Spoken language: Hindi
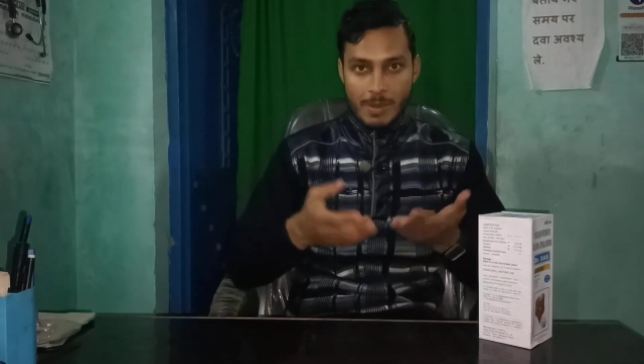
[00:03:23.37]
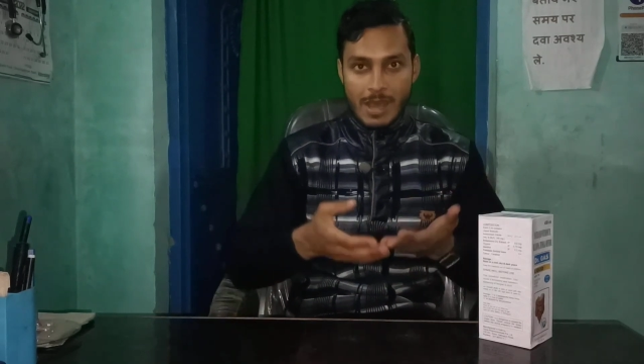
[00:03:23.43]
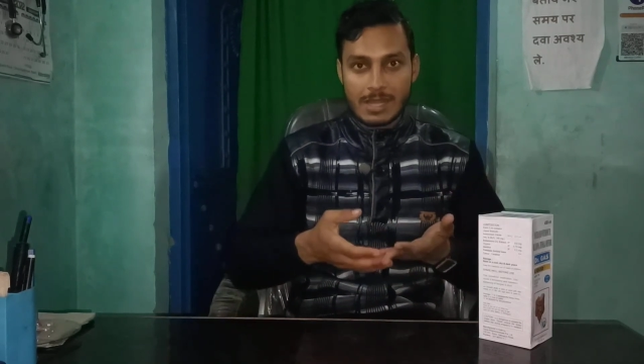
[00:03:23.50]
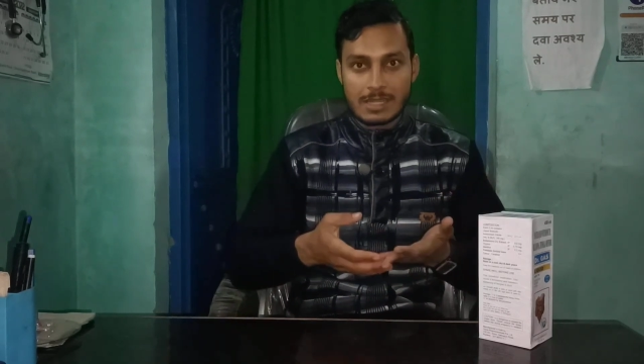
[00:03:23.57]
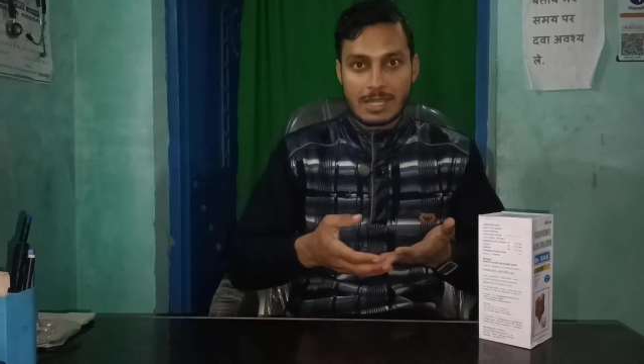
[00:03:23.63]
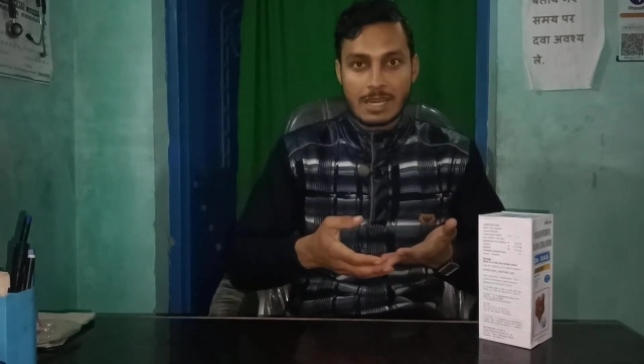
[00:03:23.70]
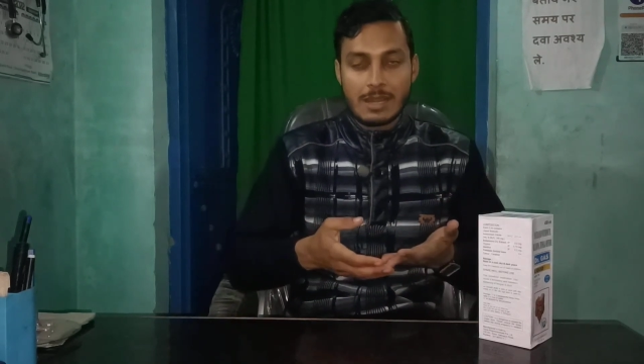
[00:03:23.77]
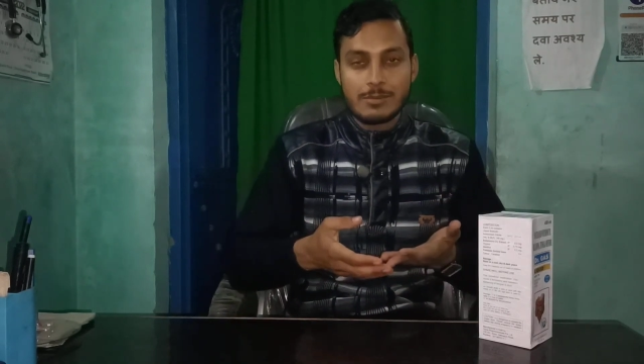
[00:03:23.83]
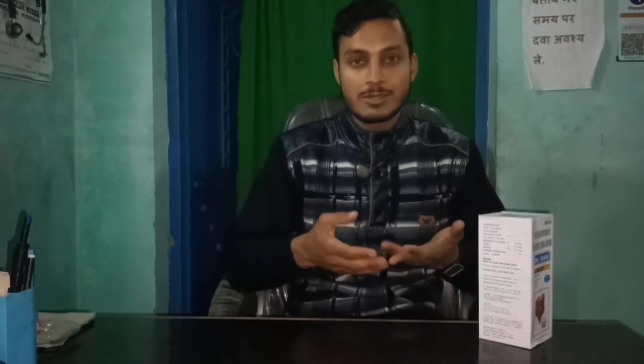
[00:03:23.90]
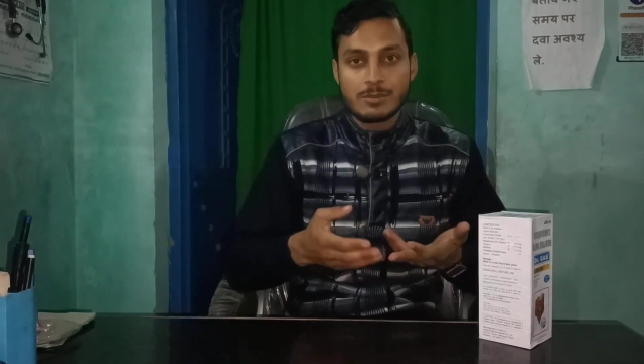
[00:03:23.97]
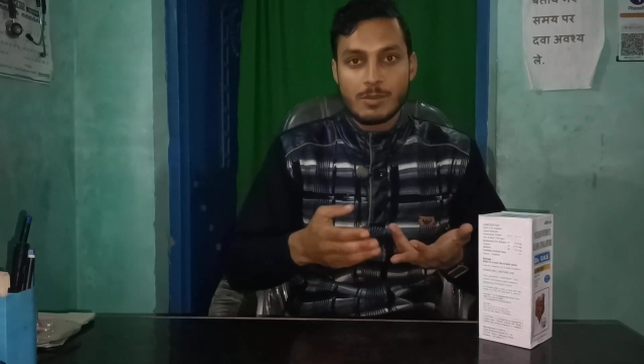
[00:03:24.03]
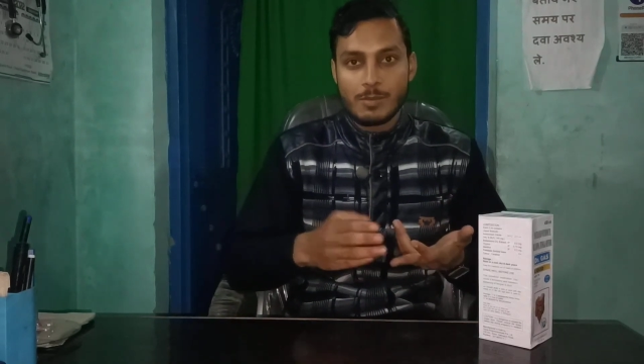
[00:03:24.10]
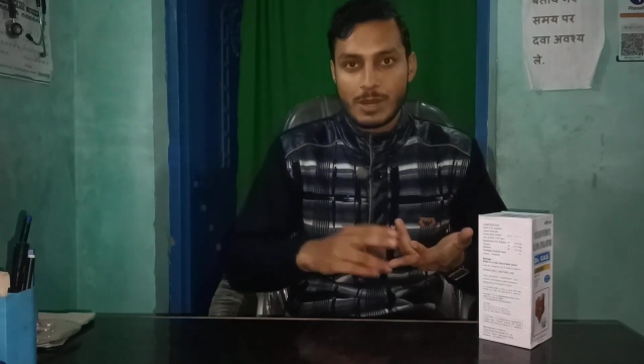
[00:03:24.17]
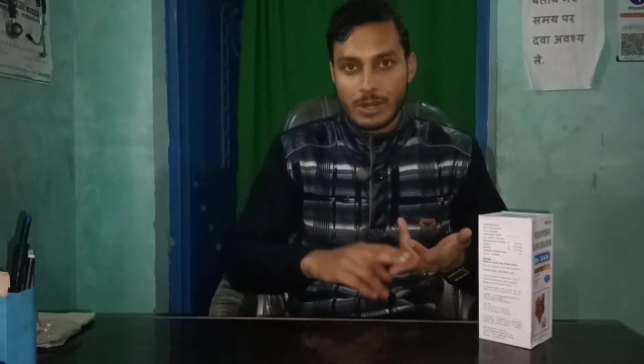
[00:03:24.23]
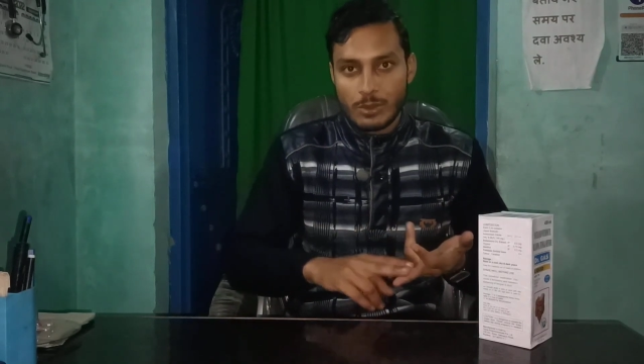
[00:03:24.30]
बात करें हम
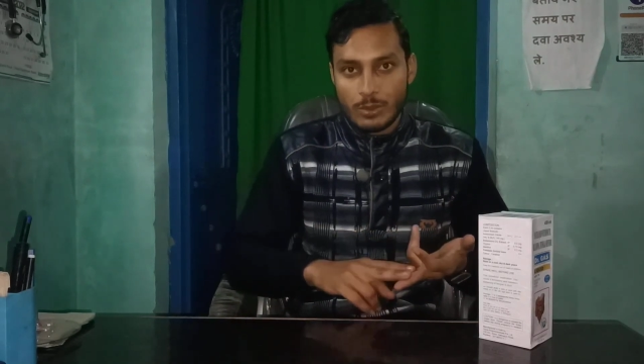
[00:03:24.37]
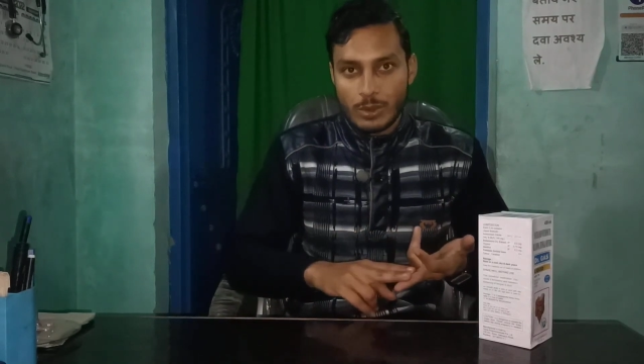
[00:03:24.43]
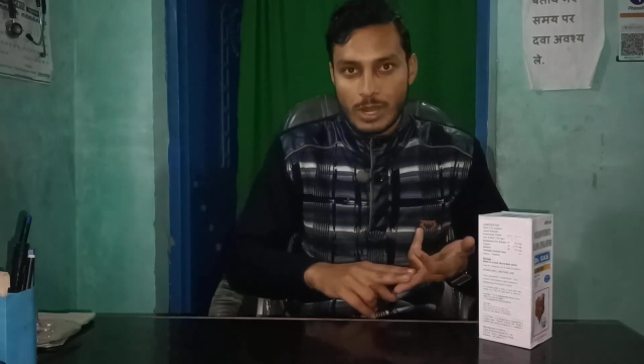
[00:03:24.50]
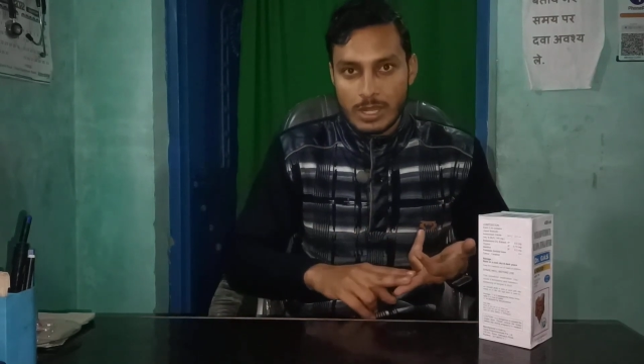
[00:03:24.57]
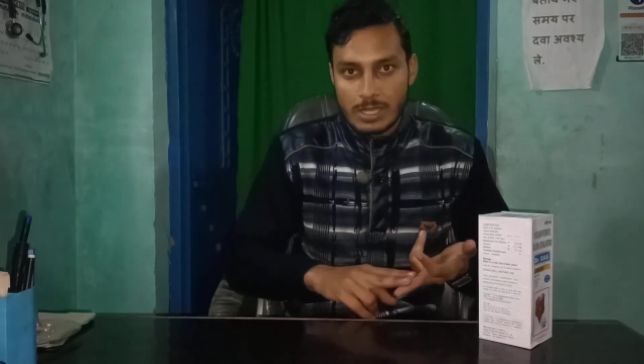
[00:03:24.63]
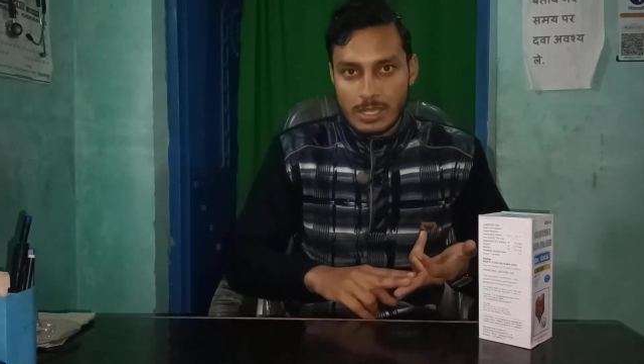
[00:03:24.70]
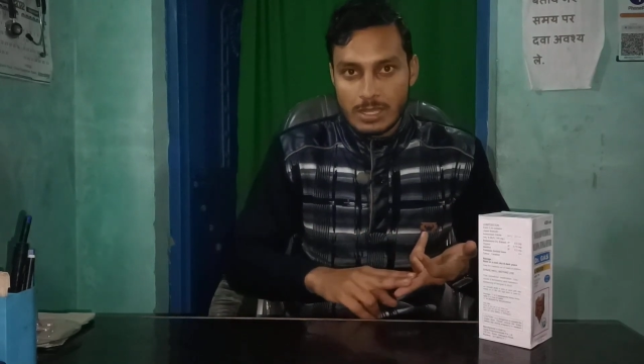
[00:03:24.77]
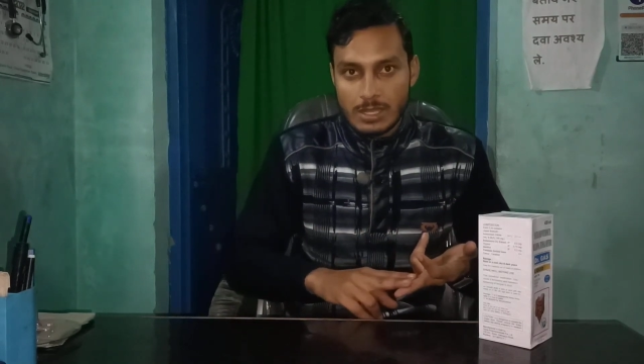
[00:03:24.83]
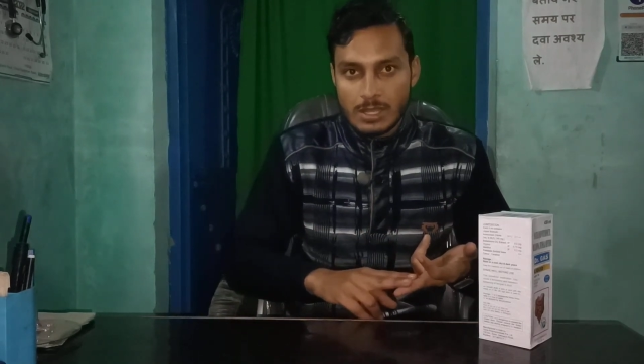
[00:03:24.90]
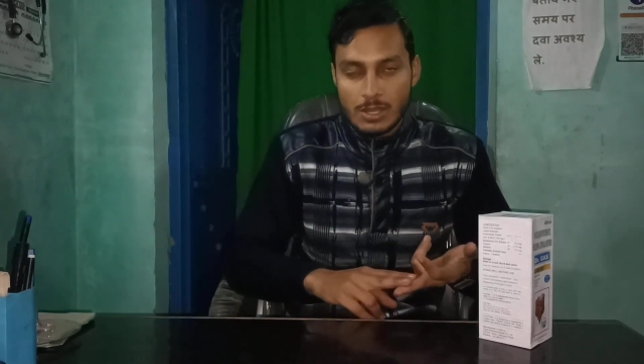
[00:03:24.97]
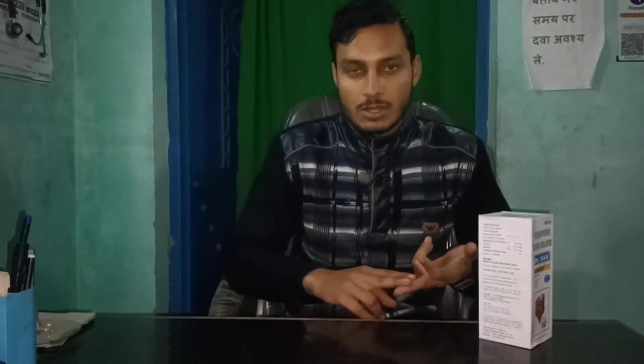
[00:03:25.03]
इसमें ब्लेडोना की